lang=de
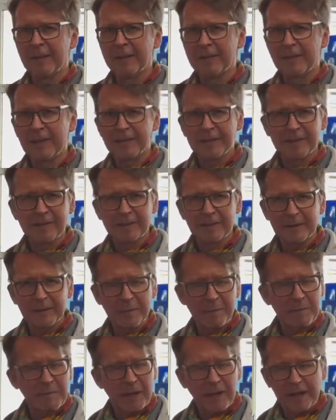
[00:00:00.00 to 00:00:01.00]
das äh,
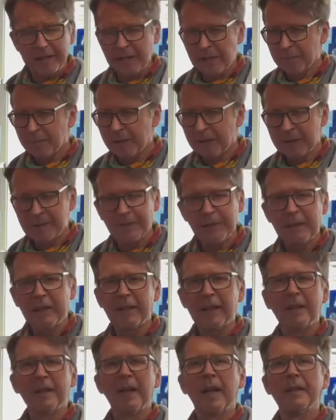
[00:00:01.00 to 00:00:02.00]
erinnert mich jetzt
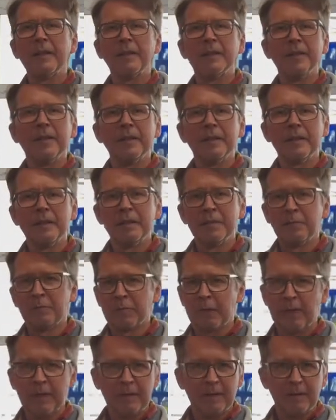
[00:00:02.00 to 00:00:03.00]
wirklich an eine,
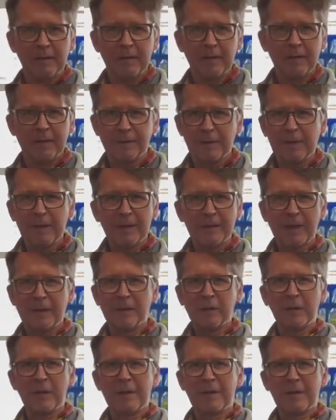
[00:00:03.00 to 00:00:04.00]
ja, also wenn ich jetzt an
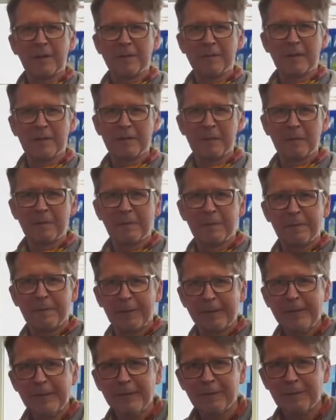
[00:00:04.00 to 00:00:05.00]
so, einer, an so einem
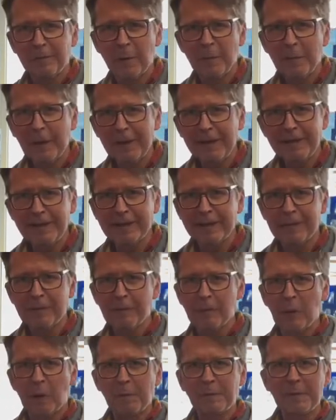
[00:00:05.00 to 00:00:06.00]
Feld vorbeigehe,
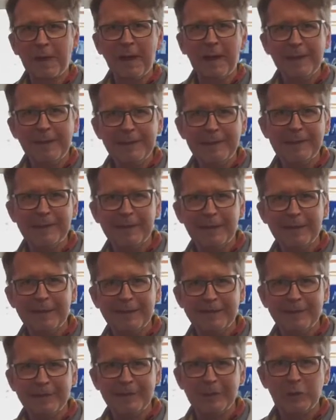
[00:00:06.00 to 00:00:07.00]
wo auf der einen
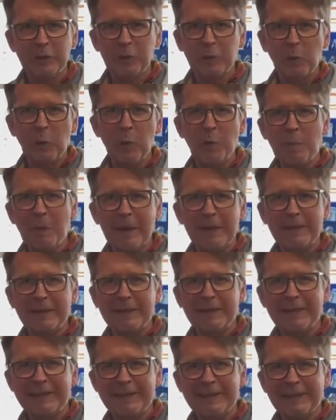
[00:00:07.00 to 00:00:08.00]
Seite die
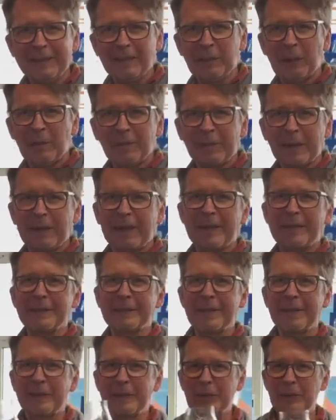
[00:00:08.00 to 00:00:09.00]
Strohballen liegen, auf der anderen
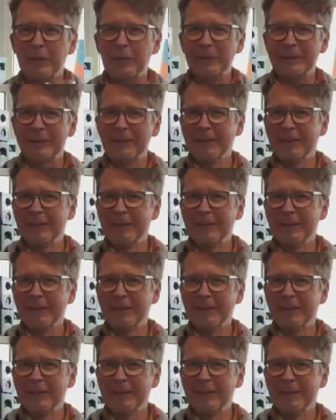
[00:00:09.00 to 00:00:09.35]
Seite noch